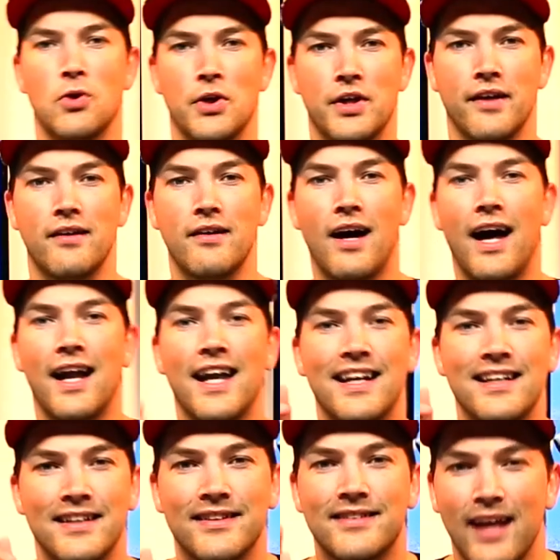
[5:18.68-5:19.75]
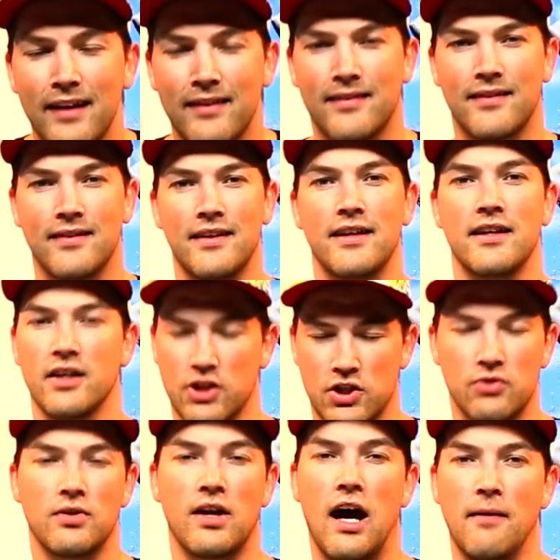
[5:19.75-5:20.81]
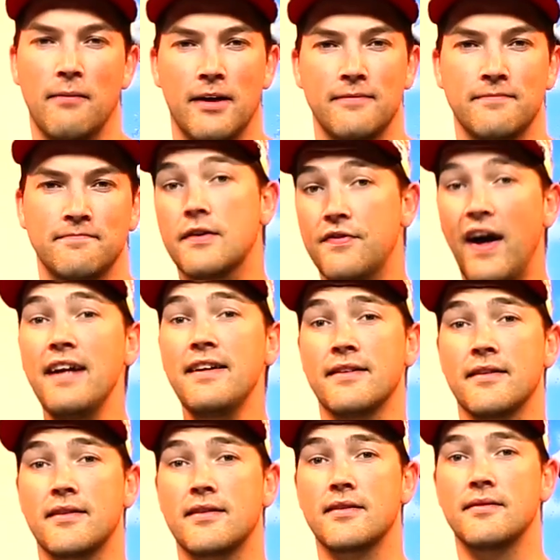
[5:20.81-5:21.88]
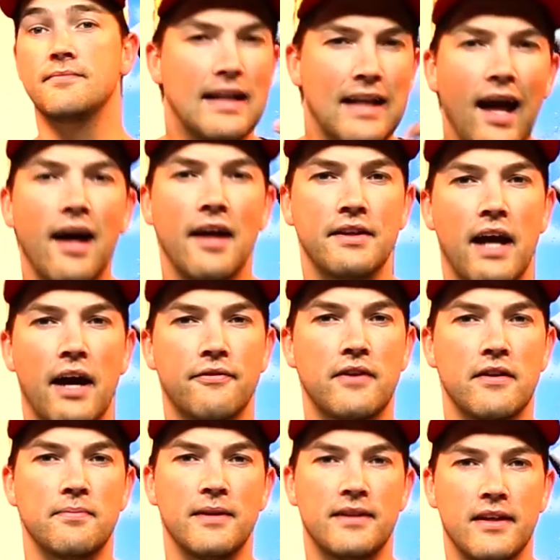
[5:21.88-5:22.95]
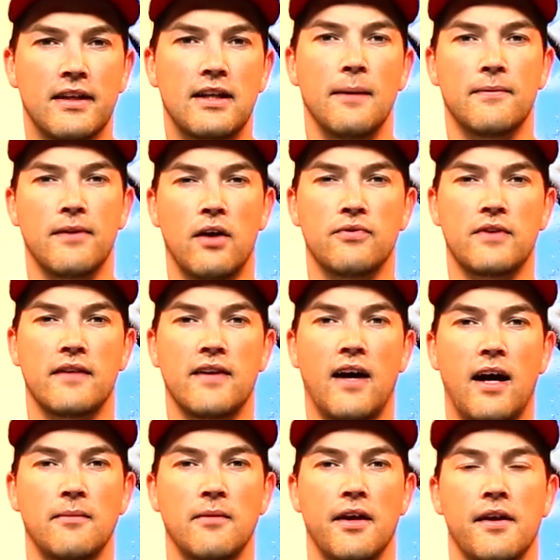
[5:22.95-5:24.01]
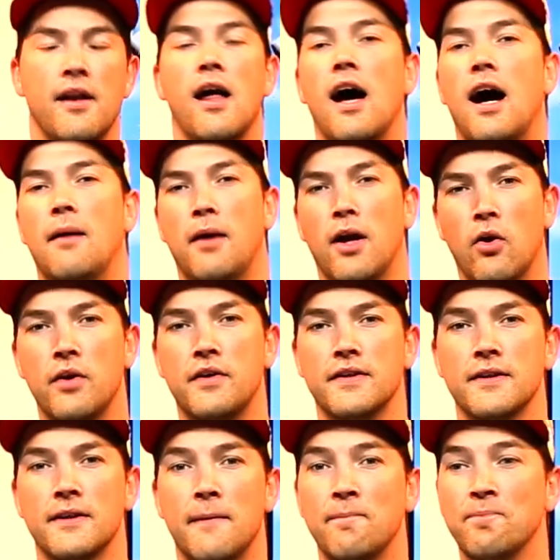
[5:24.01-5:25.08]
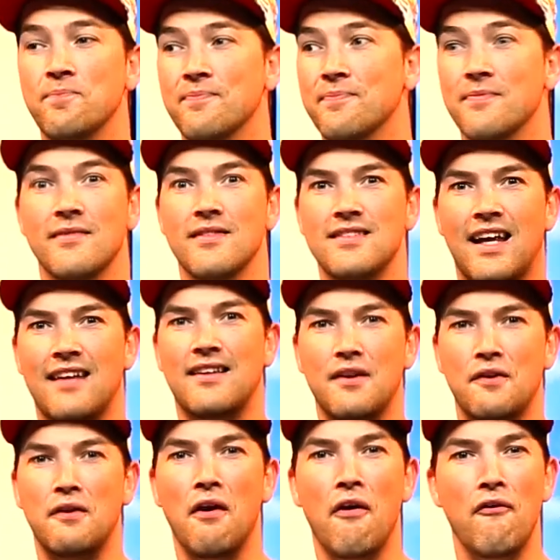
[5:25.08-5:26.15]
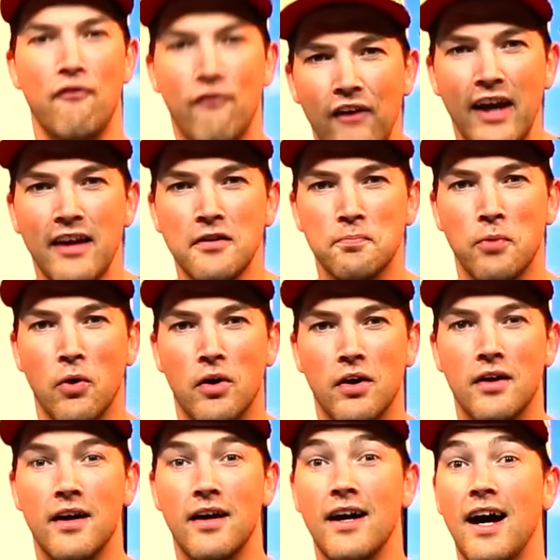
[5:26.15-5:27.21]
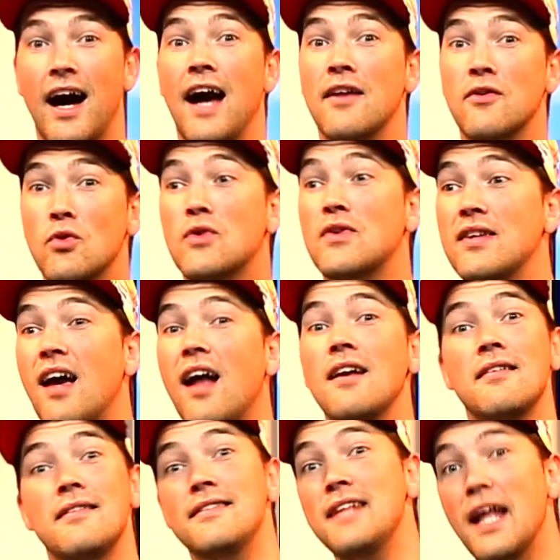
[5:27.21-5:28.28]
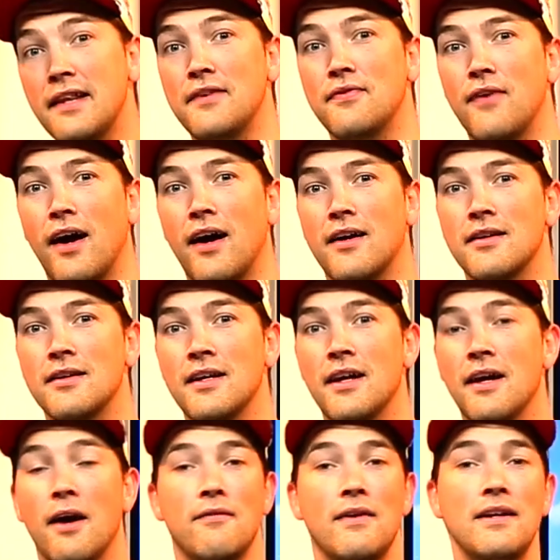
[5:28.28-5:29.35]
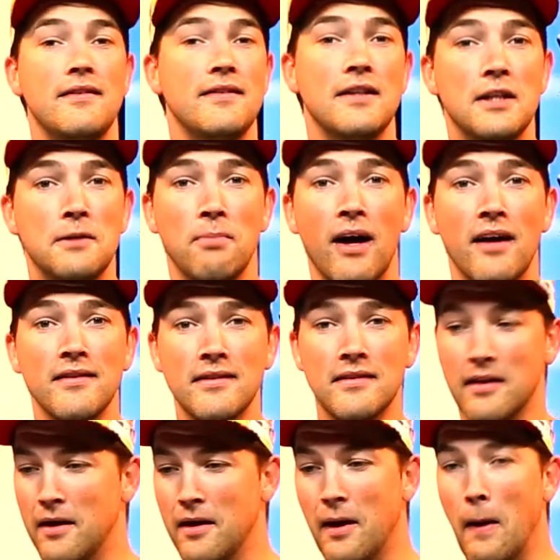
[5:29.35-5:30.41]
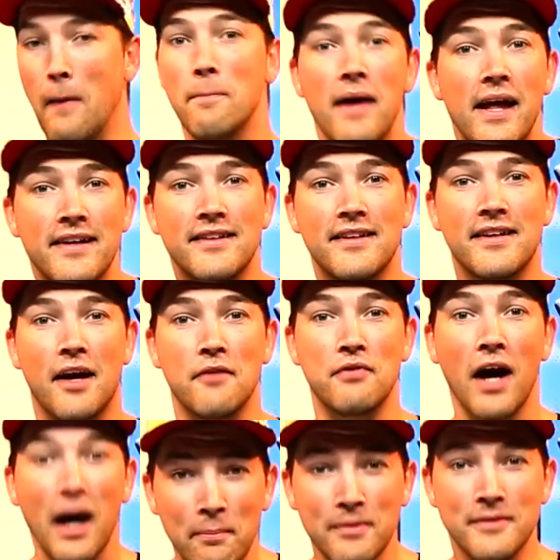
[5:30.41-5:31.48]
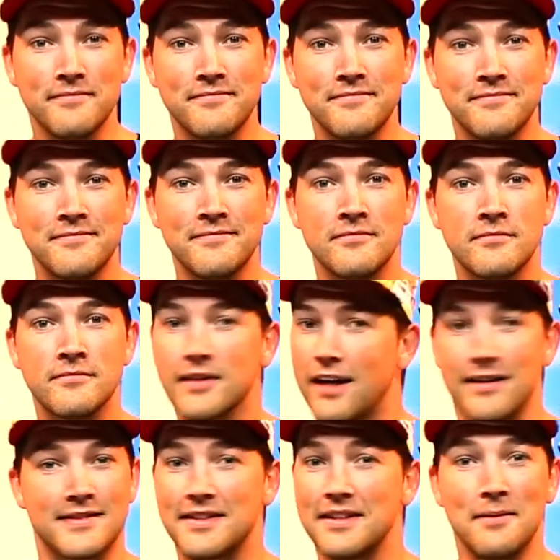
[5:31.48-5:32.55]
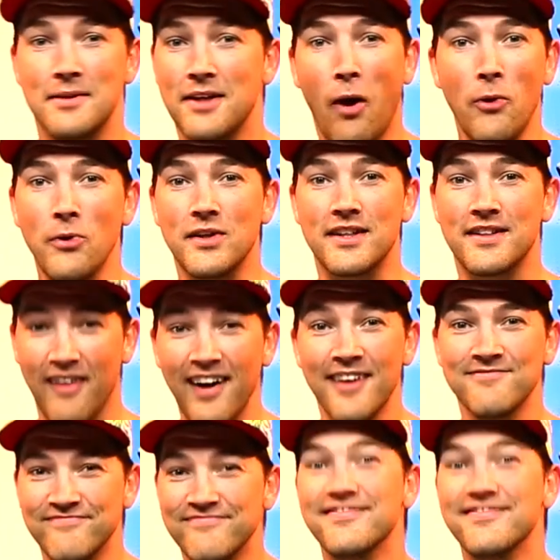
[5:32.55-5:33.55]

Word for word: Und Leute, alleine das ist schon der Hammer. Zweitens, klar nervt es mit den Clips auf der Timeline. Aber Leute, das ist Facebook, ein soziales Netzwerk. Wenn es dir nicht passt, melde dich einfach ab. Kannst du nämlich auch nicht, oder?